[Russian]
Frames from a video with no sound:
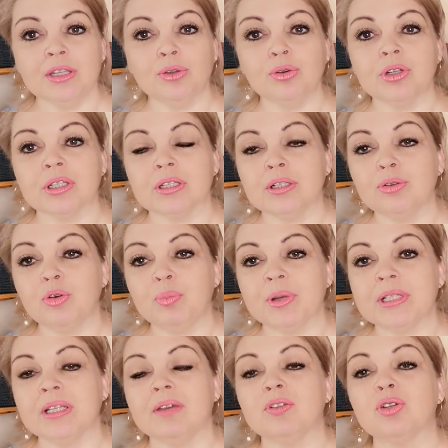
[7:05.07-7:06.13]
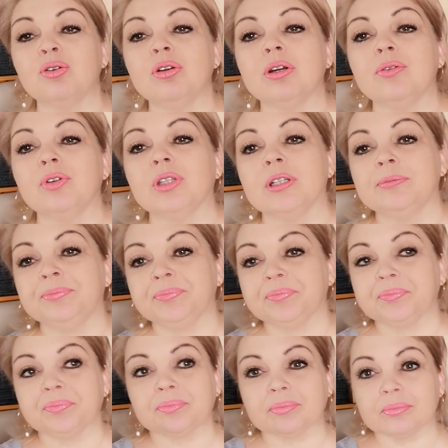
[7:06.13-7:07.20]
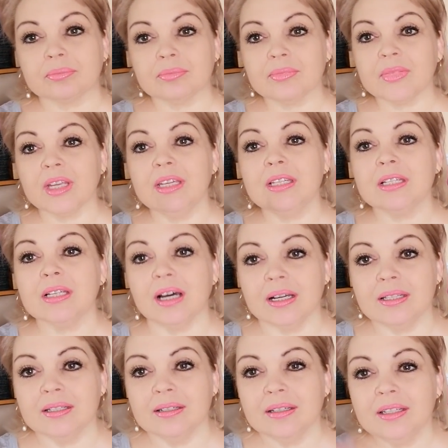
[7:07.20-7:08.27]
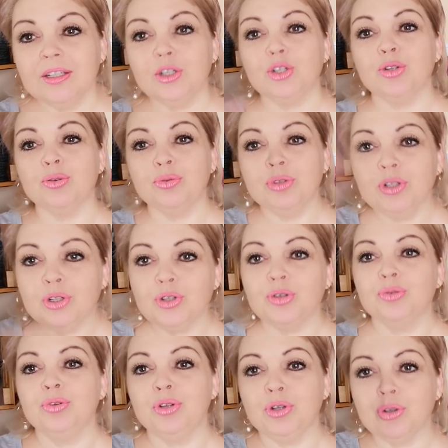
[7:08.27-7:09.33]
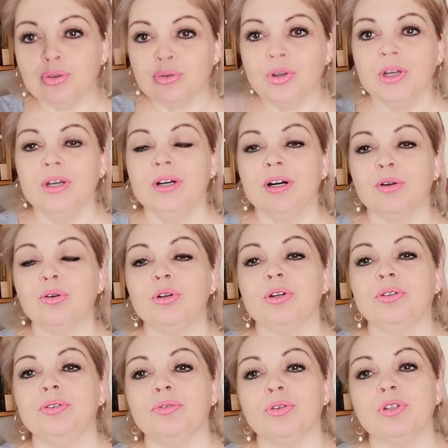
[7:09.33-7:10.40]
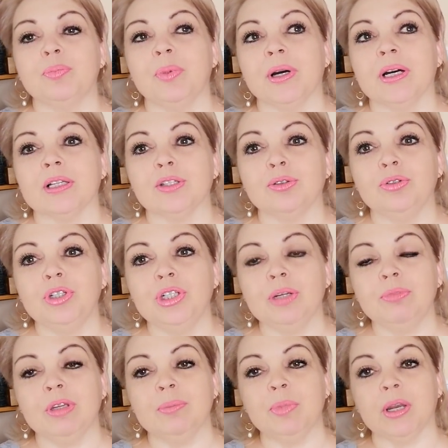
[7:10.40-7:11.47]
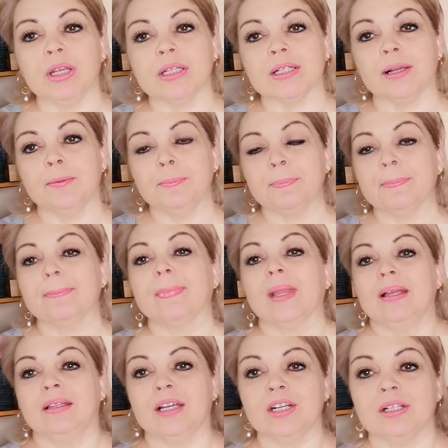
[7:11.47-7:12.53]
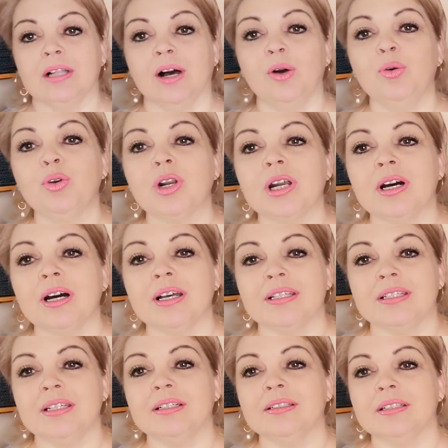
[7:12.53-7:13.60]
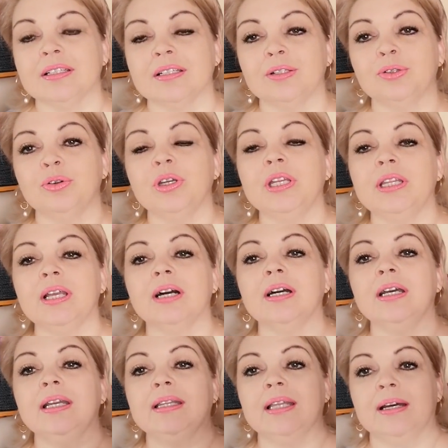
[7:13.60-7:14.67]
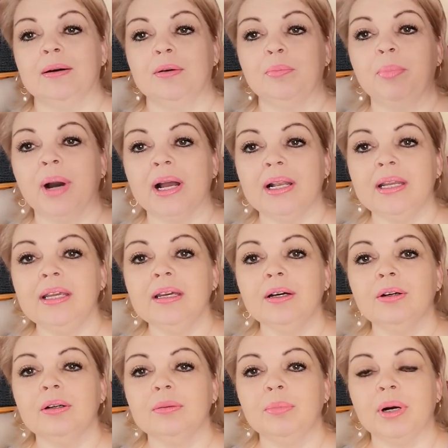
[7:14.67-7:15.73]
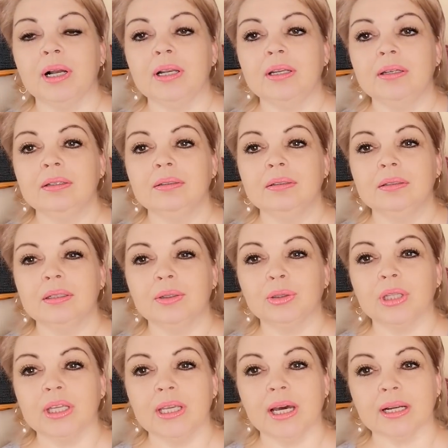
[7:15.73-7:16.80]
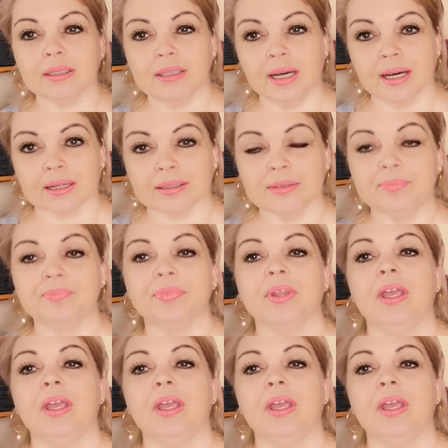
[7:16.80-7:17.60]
не столько ссылку поставить, сколько вот искать. Ищу, ищу, ищу. Ролик-то вроде пока 100 с чем-то я перенесла. Нашла. Ура, сделала ссылку. Итак, это Бали, Бали от Ярн Арт.